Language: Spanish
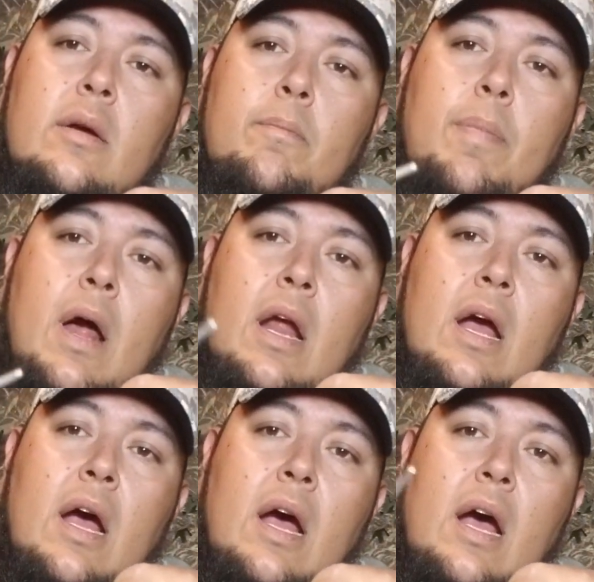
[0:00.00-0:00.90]

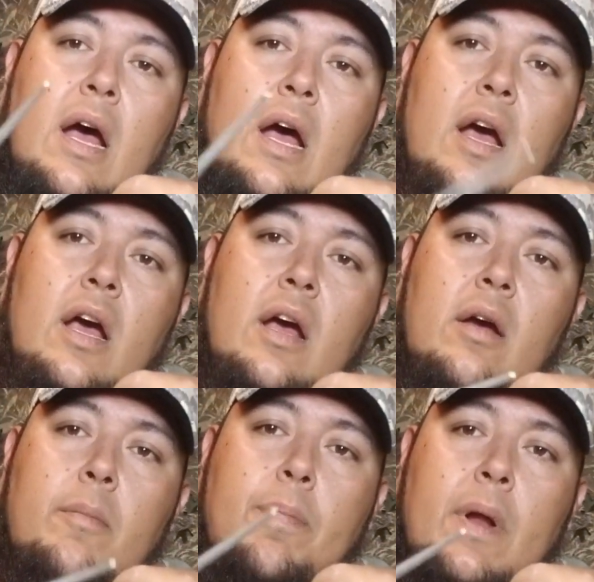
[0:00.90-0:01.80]
para
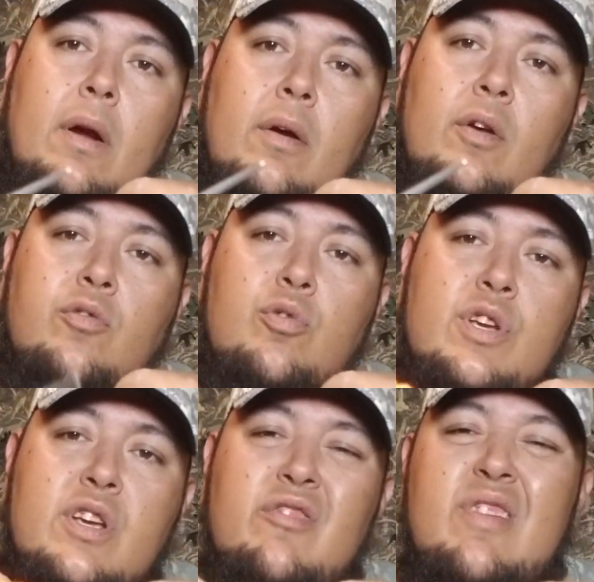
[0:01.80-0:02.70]
para los
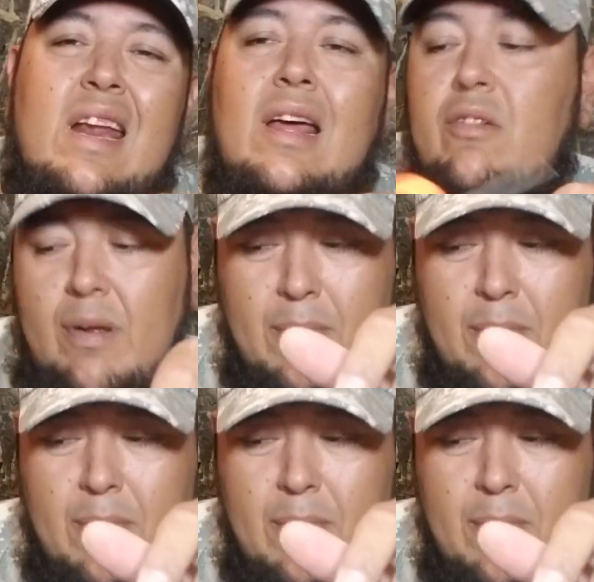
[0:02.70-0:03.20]
cuchillos cerrados.